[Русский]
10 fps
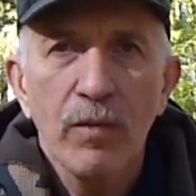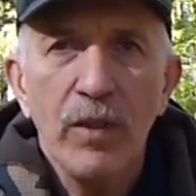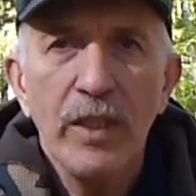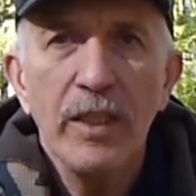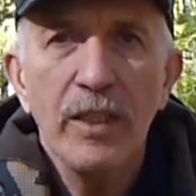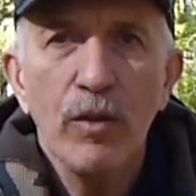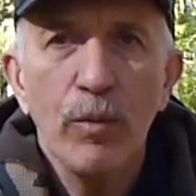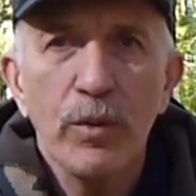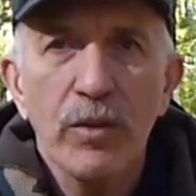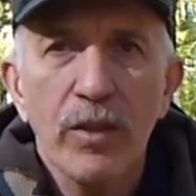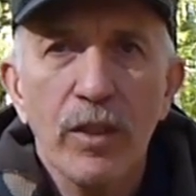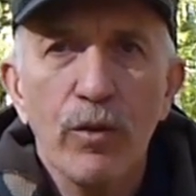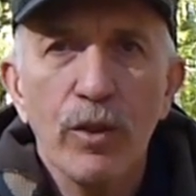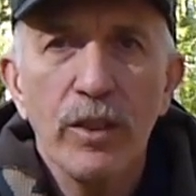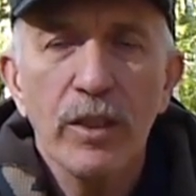Военное общество
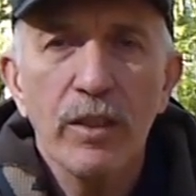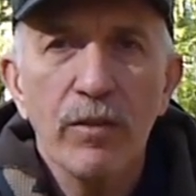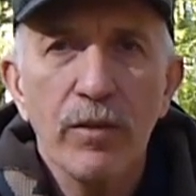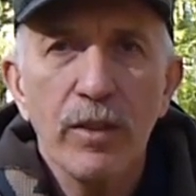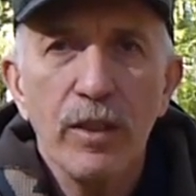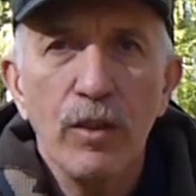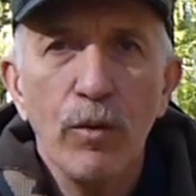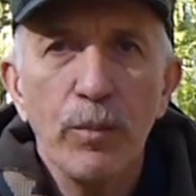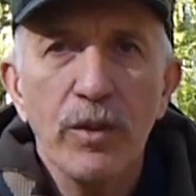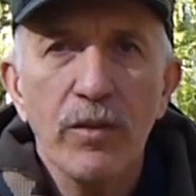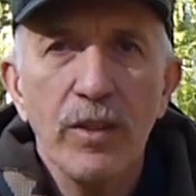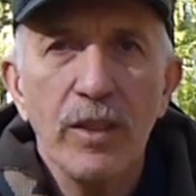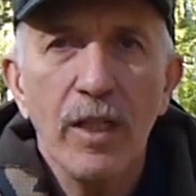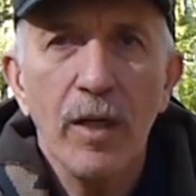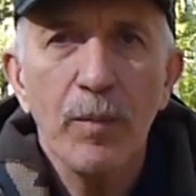охотников и Общество
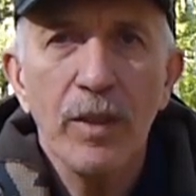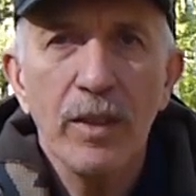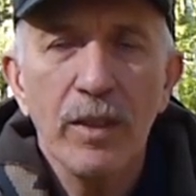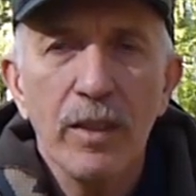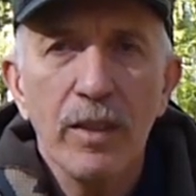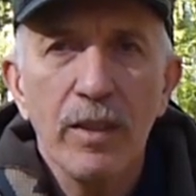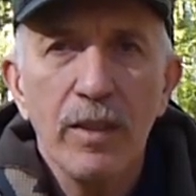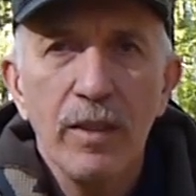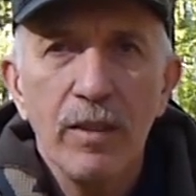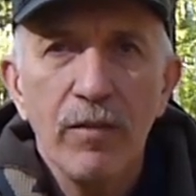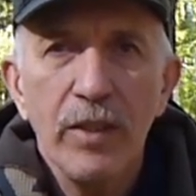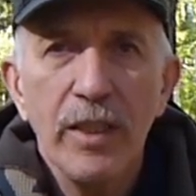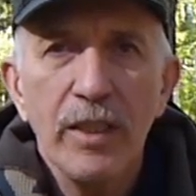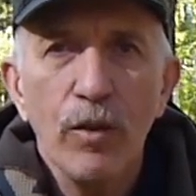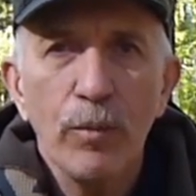Динамо.
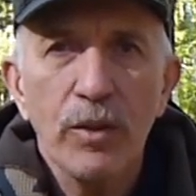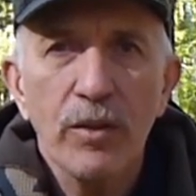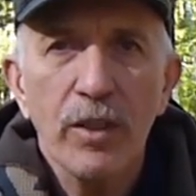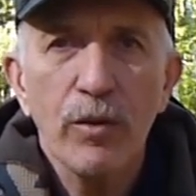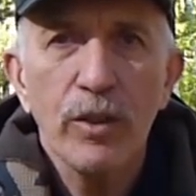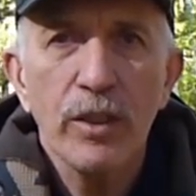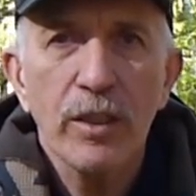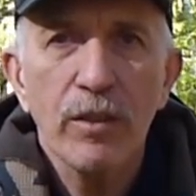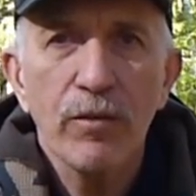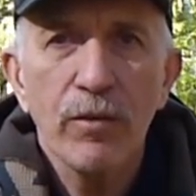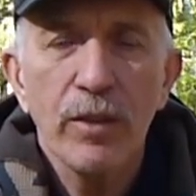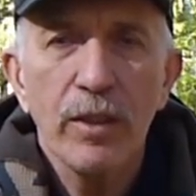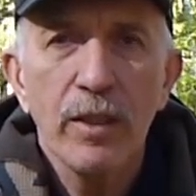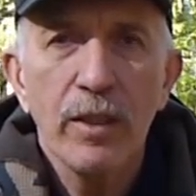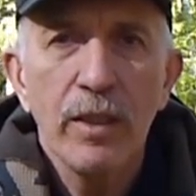Военное общество охотников
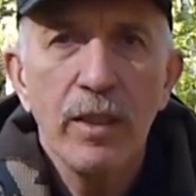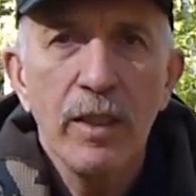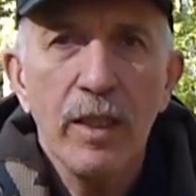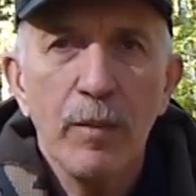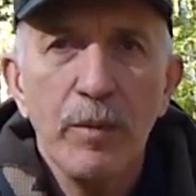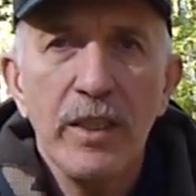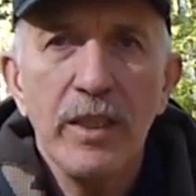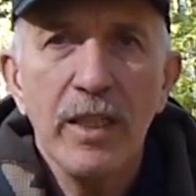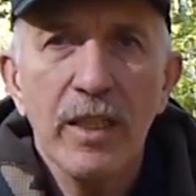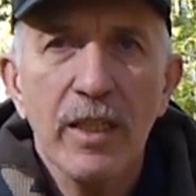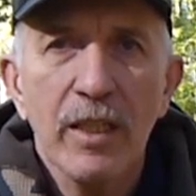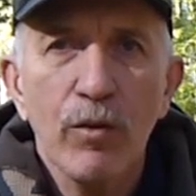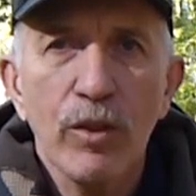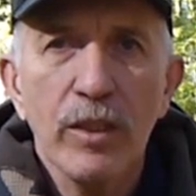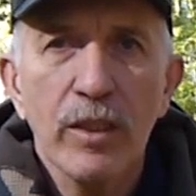объединяло
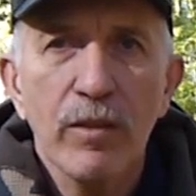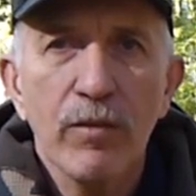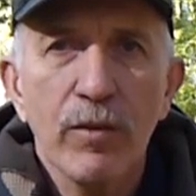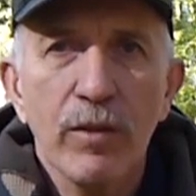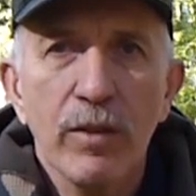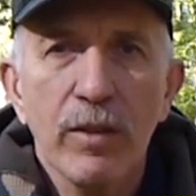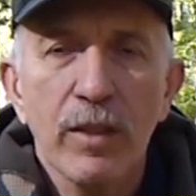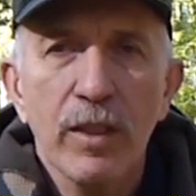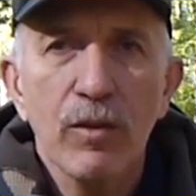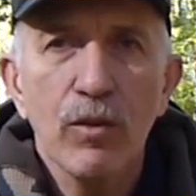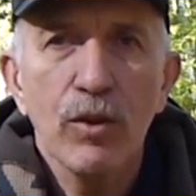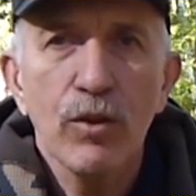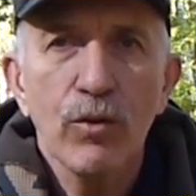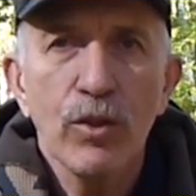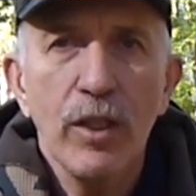охотников, которые
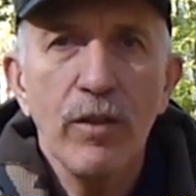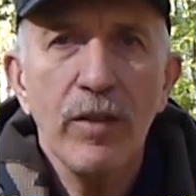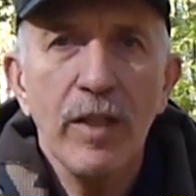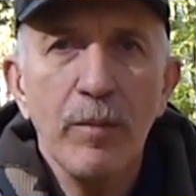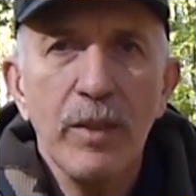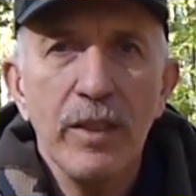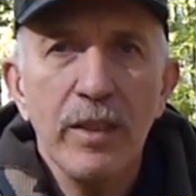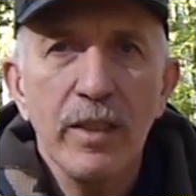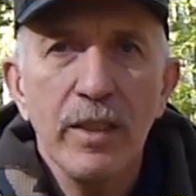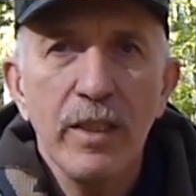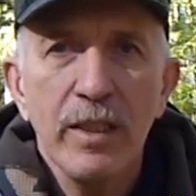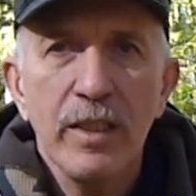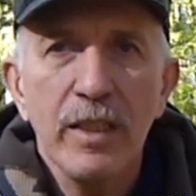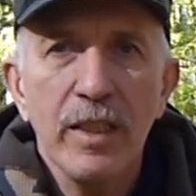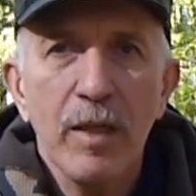служили в армии,
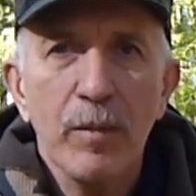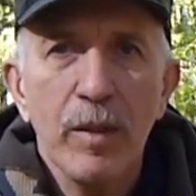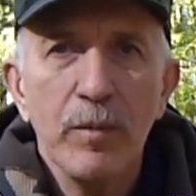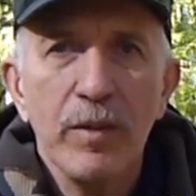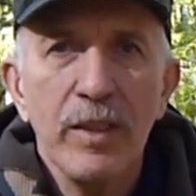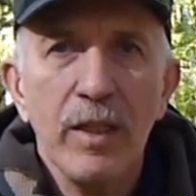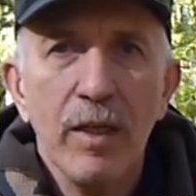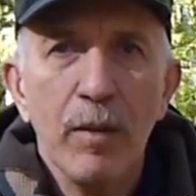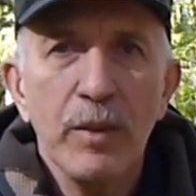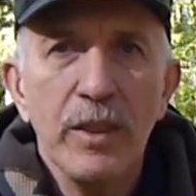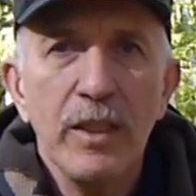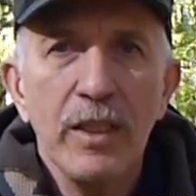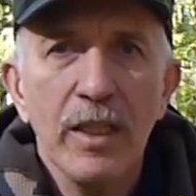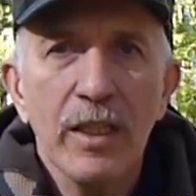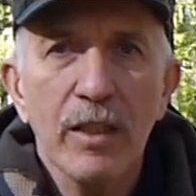«Динамо»
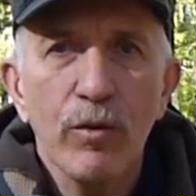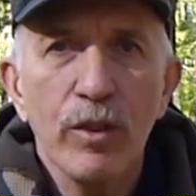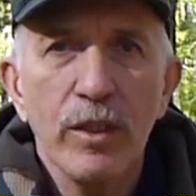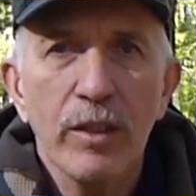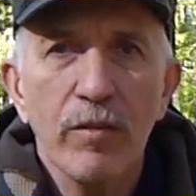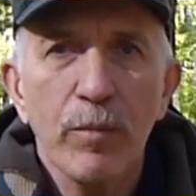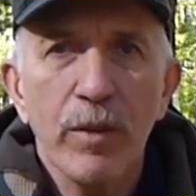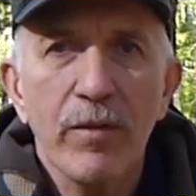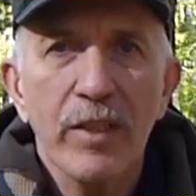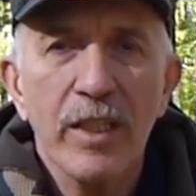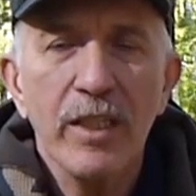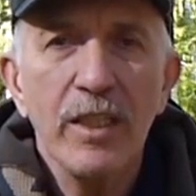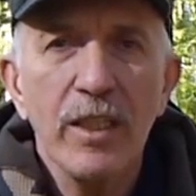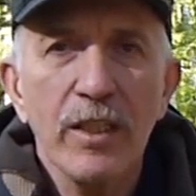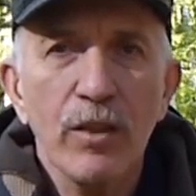объединяло охотников
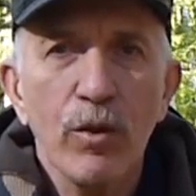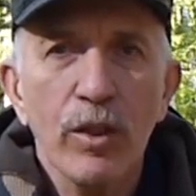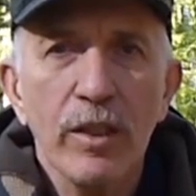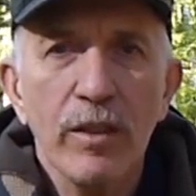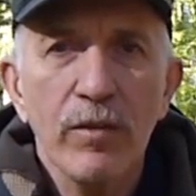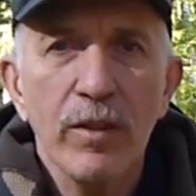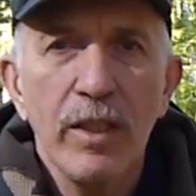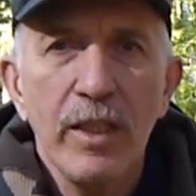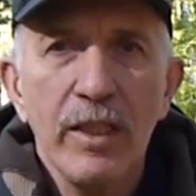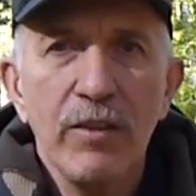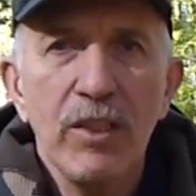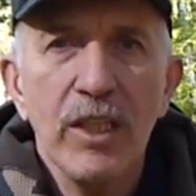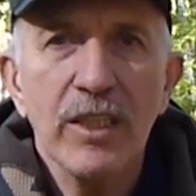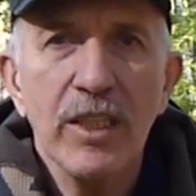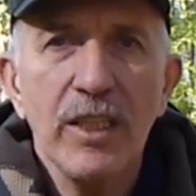правоохранительных органов, и
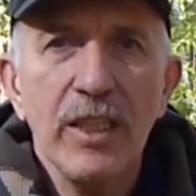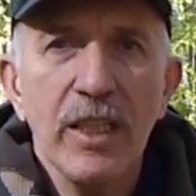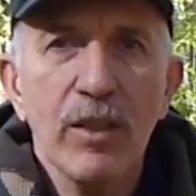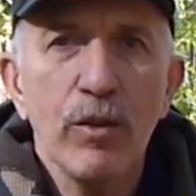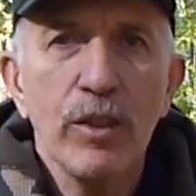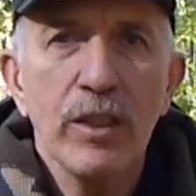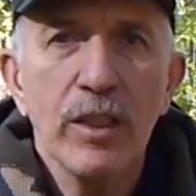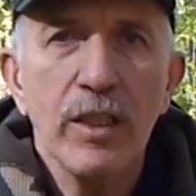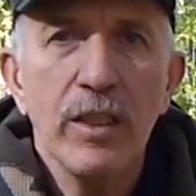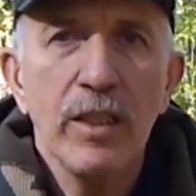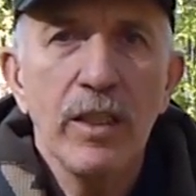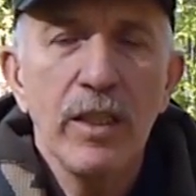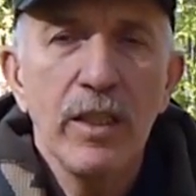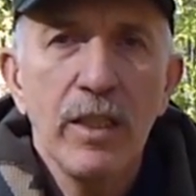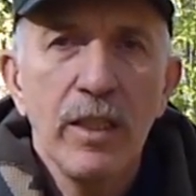все остальные охотники
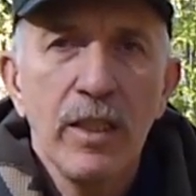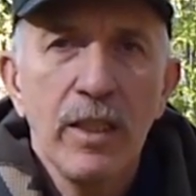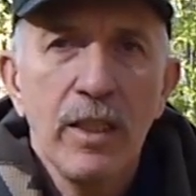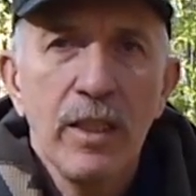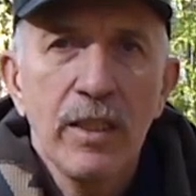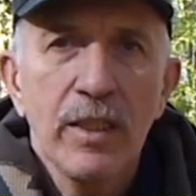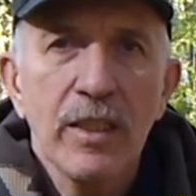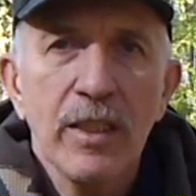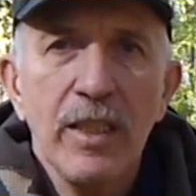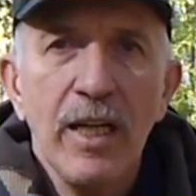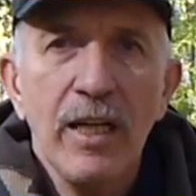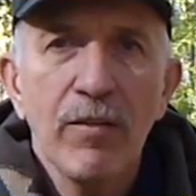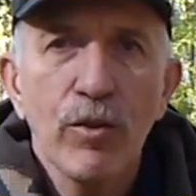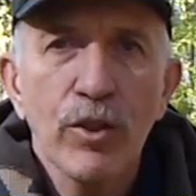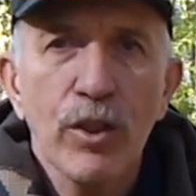
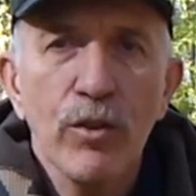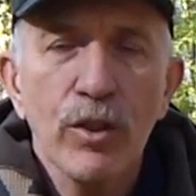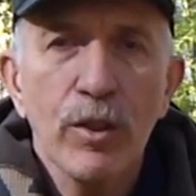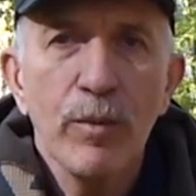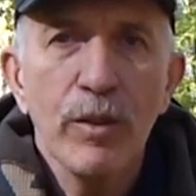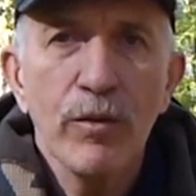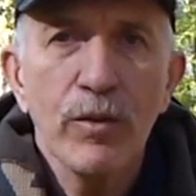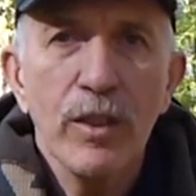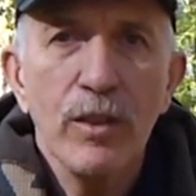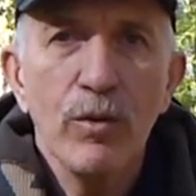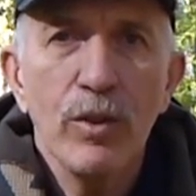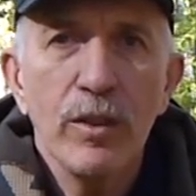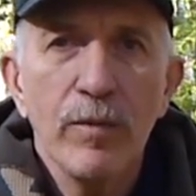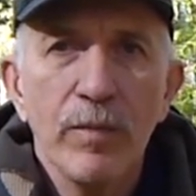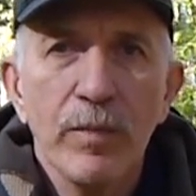состояли в Росохотрыболов
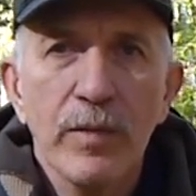Союзе.